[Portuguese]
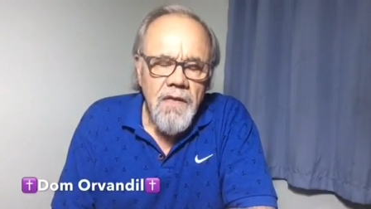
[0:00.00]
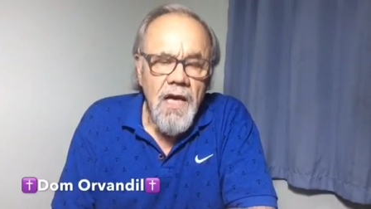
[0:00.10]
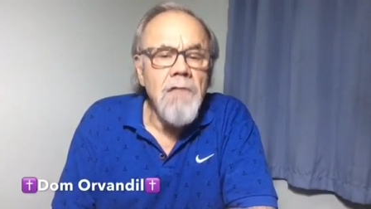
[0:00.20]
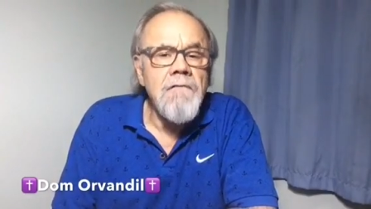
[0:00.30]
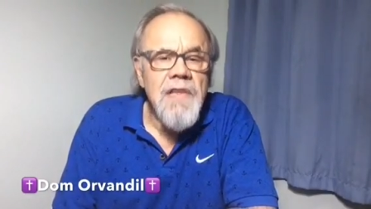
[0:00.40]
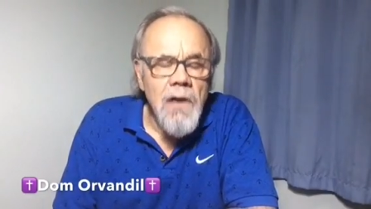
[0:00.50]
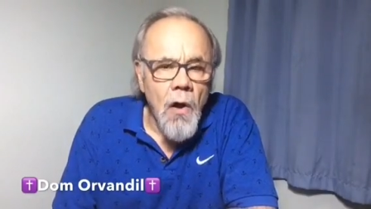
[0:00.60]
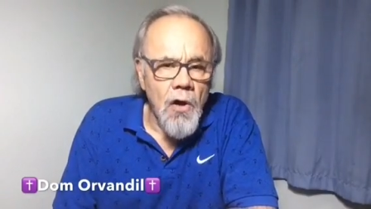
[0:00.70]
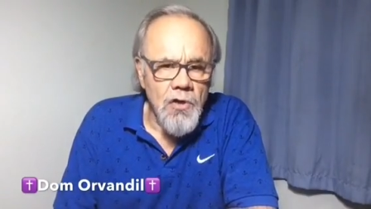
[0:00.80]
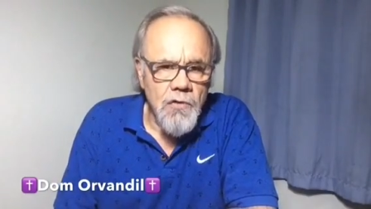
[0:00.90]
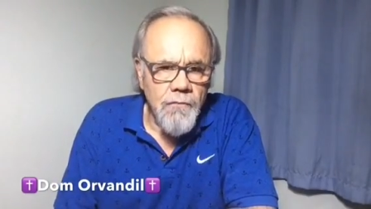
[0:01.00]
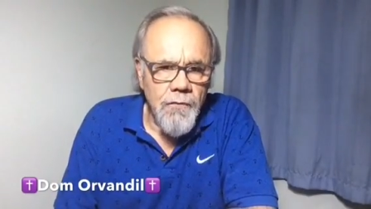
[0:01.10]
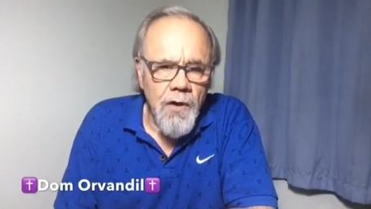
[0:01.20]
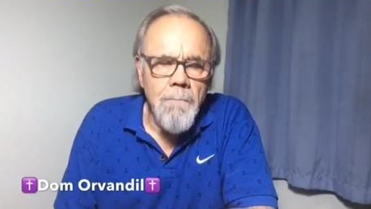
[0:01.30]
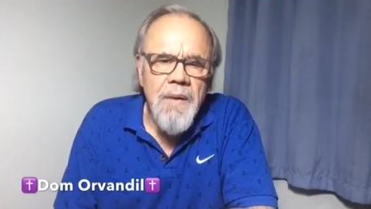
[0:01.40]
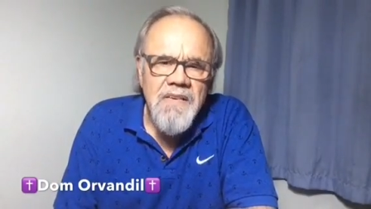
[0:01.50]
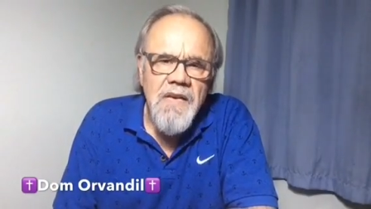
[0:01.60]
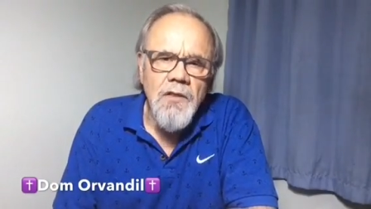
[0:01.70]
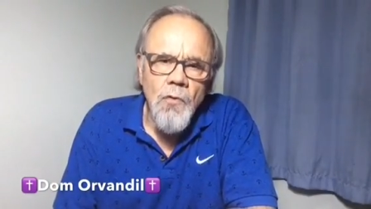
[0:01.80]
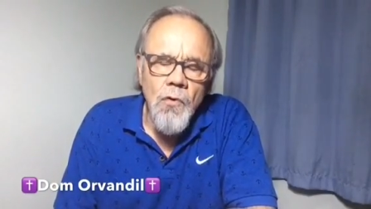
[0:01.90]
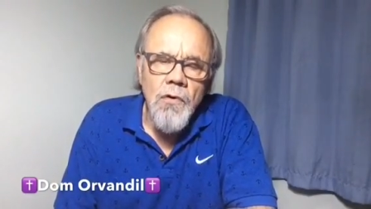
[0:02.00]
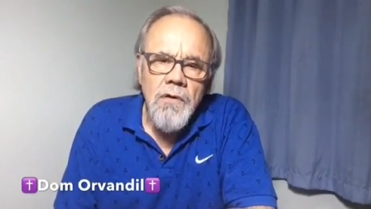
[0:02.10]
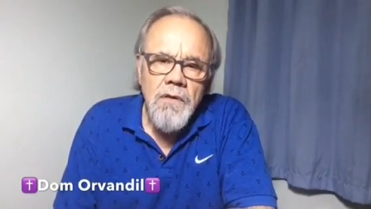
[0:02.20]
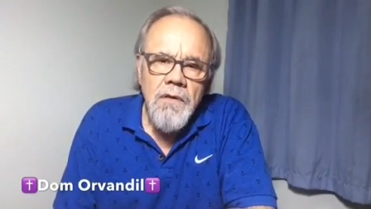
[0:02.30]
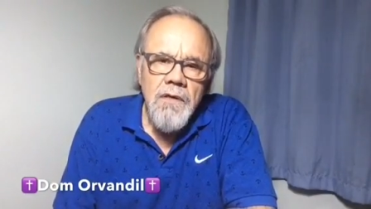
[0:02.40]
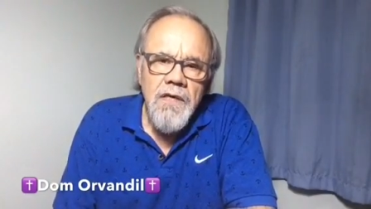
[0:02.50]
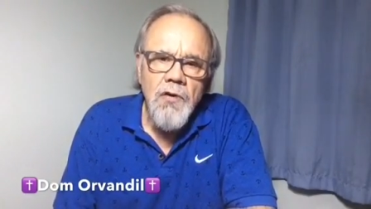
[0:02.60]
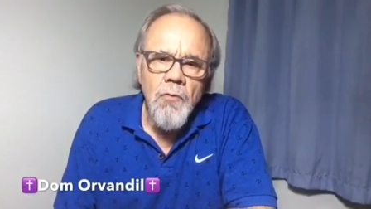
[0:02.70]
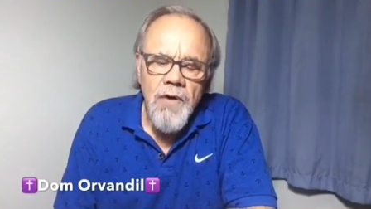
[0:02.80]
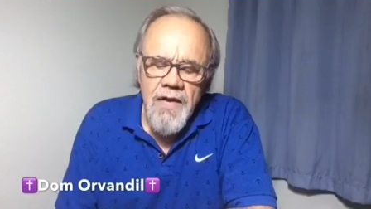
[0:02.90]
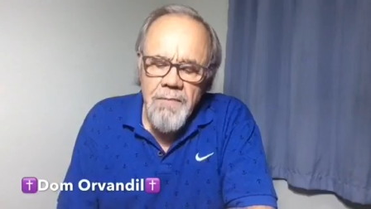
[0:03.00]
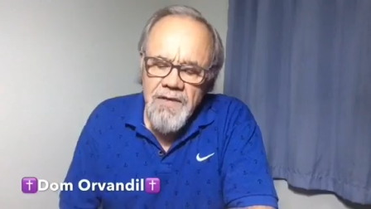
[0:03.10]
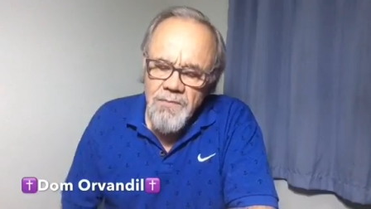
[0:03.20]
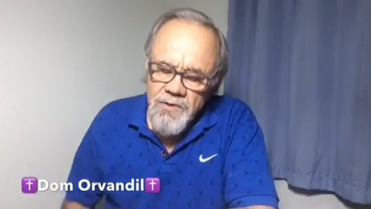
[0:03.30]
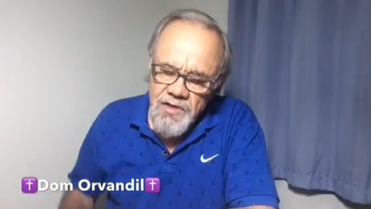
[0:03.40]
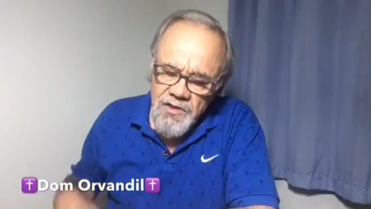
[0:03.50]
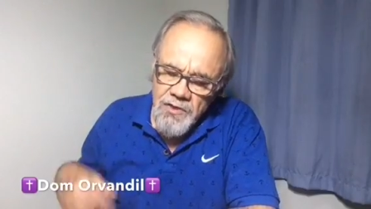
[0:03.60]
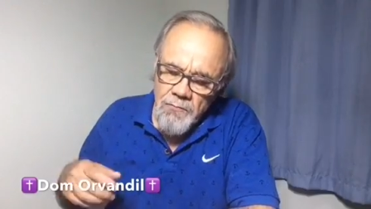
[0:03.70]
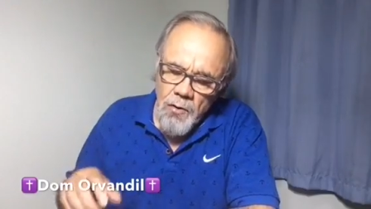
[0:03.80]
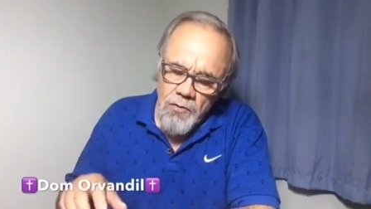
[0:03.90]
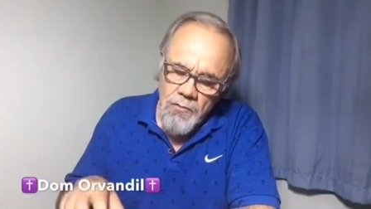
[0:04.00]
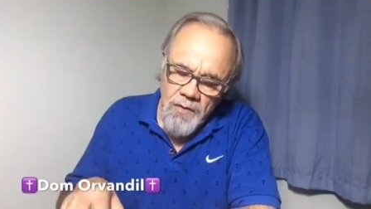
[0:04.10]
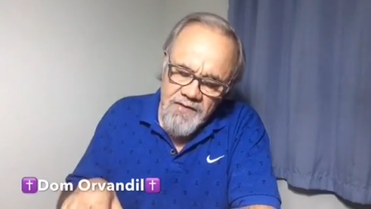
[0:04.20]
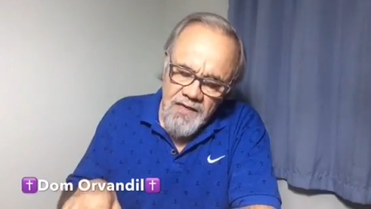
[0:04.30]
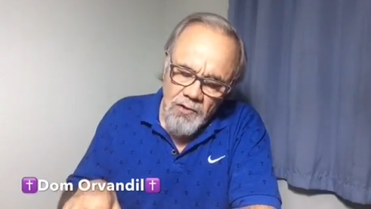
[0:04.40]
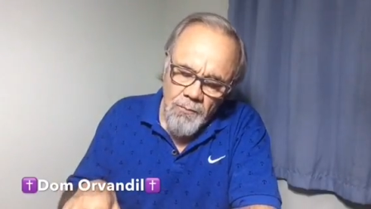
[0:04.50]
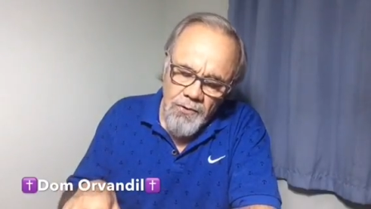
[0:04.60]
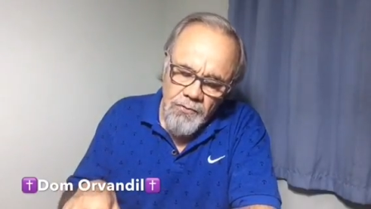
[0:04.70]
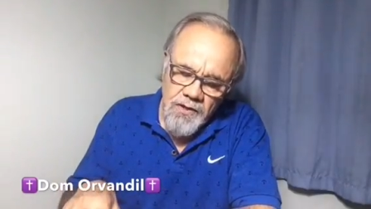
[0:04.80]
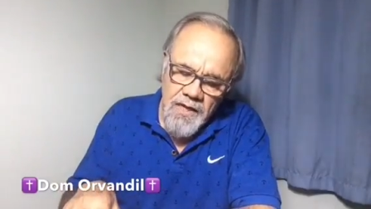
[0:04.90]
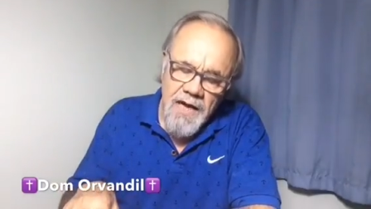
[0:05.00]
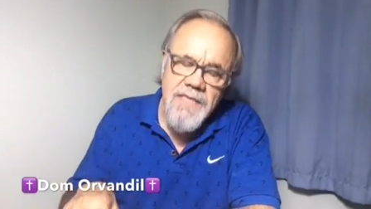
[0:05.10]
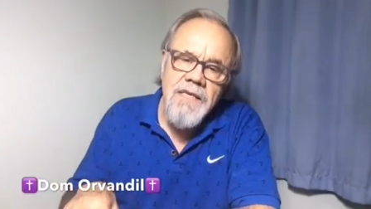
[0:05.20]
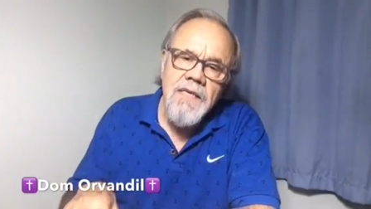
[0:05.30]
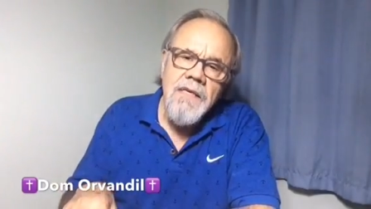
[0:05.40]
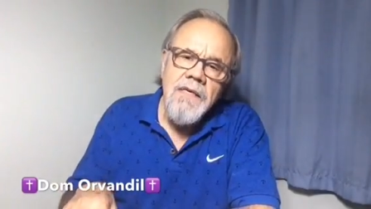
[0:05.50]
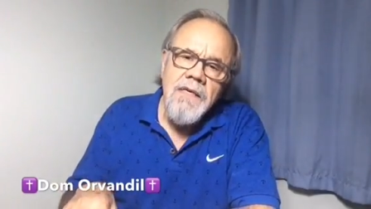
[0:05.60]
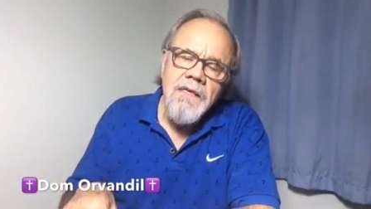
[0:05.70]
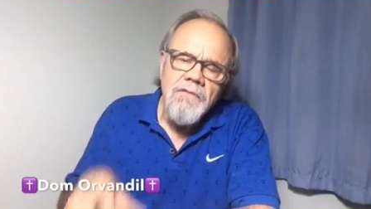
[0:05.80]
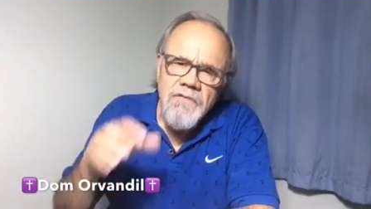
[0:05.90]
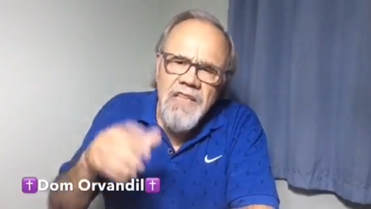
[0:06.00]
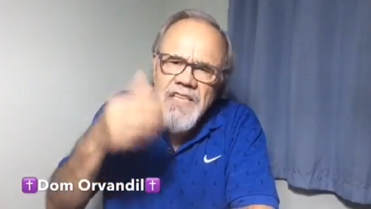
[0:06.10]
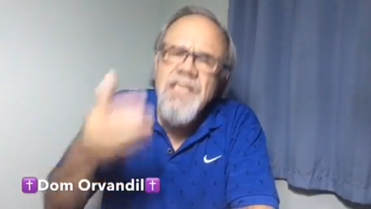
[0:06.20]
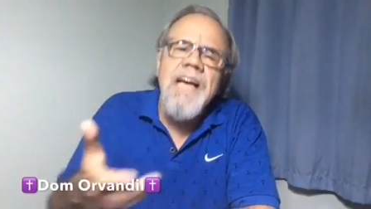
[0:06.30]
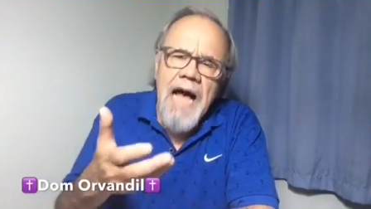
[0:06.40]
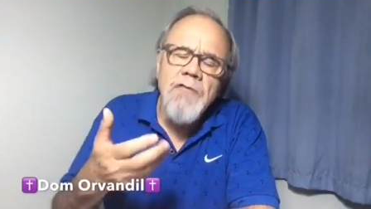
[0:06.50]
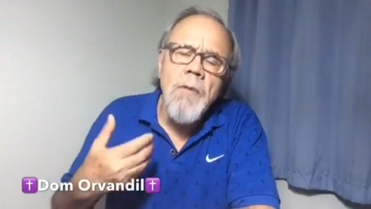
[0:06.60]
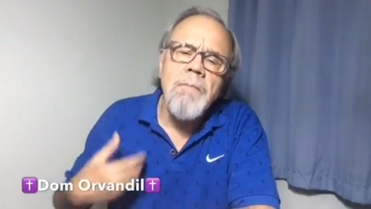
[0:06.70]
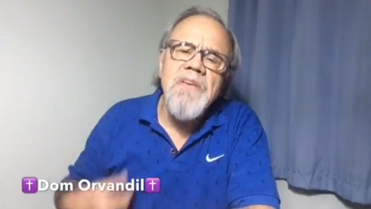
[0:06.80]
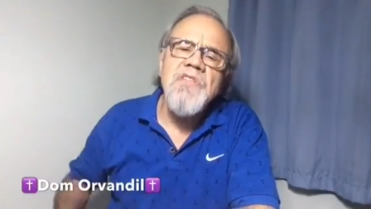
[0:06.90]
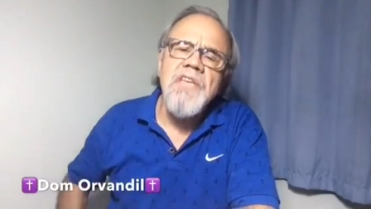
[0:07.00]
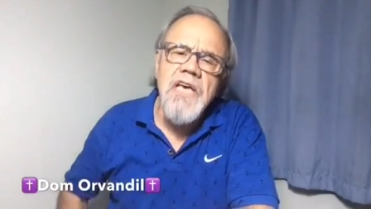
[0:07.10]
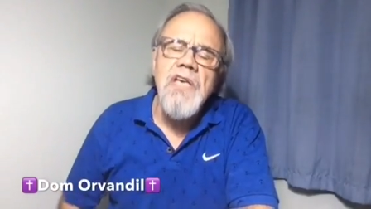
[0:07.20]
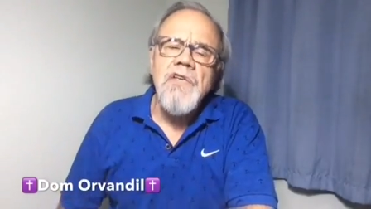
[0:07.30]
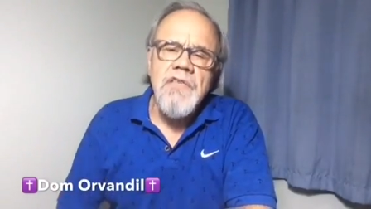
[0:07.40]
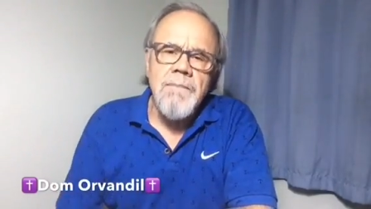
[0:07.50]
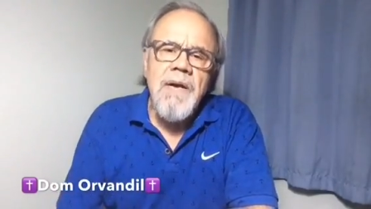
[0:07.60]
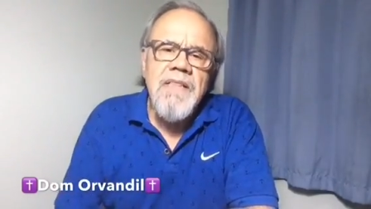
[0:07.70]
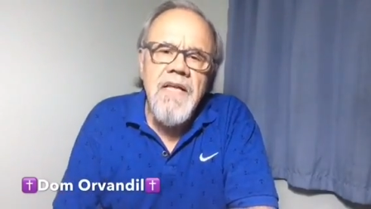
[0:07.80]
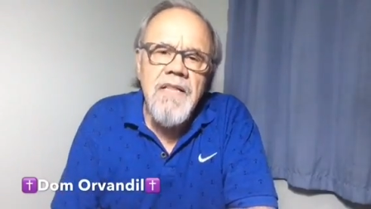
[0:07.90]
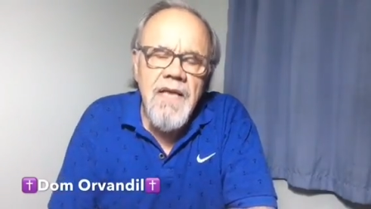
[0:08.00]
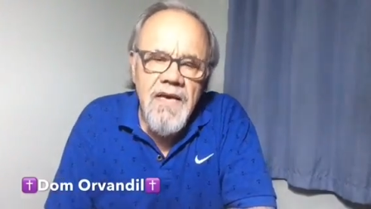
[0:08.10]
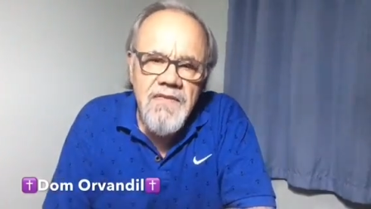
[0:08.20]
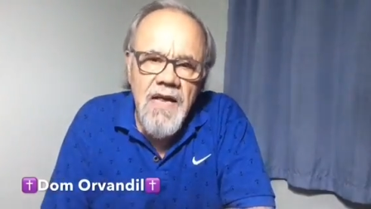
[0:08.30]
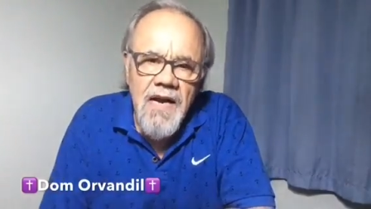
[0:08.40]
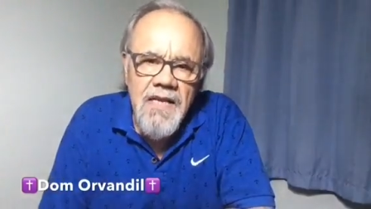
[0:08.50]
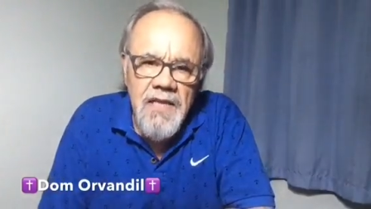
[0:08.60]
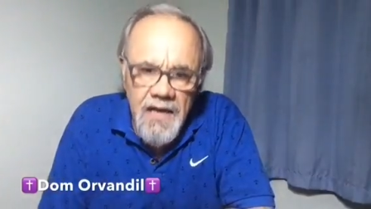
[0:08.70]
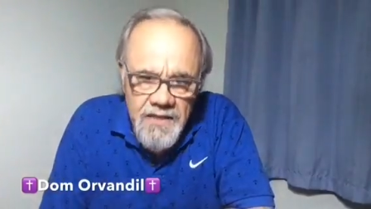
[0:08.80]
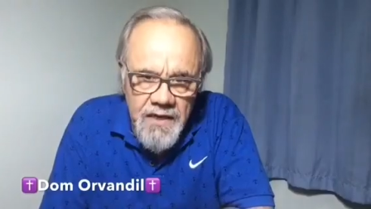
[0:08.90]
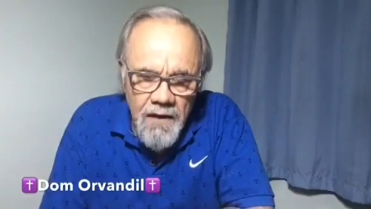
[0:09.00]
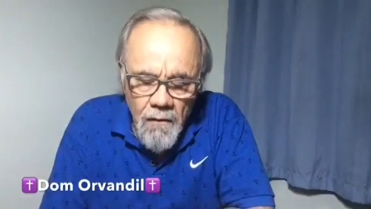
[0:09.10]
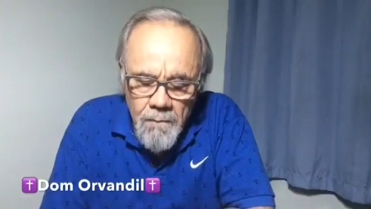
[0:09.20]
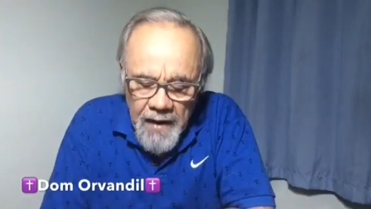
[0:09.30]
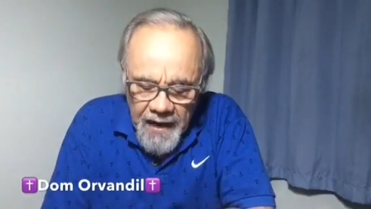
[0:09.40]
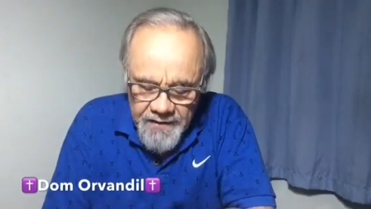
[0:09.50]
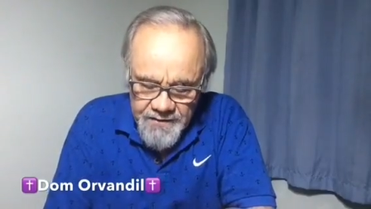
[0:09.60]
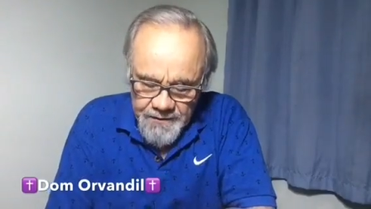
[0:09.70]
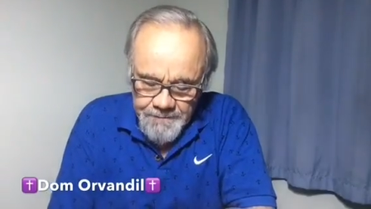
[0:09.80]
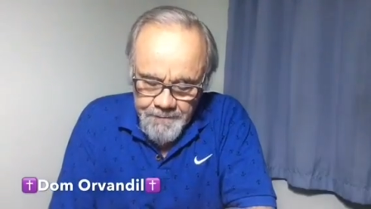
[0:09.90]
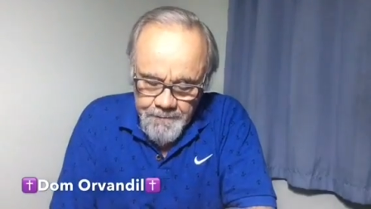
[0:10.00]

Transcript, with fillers: é um filósofo, é um pensador e, como ele mesmo disse numa certa oportunidade, dedicado à pesquisa para entender esta realidade que é complexa.